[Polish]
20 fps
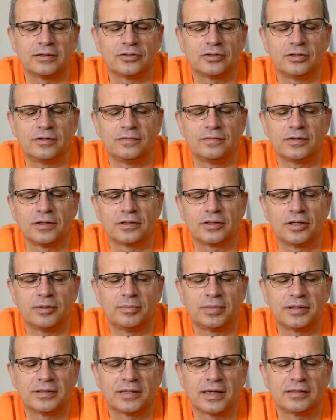czyli w Wielkiej
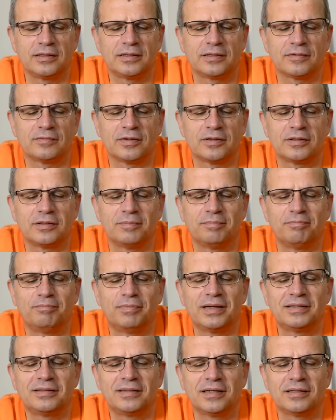Brytanii nawet
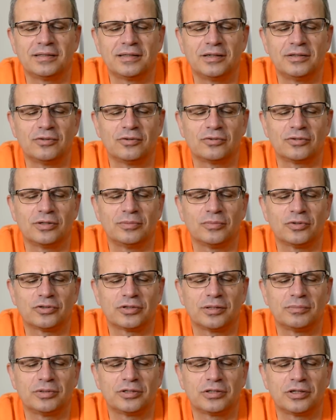bez jednej nogi
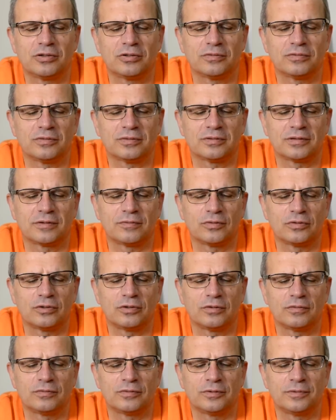można być kierowcą
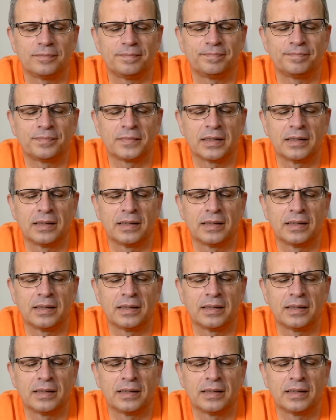zawodowym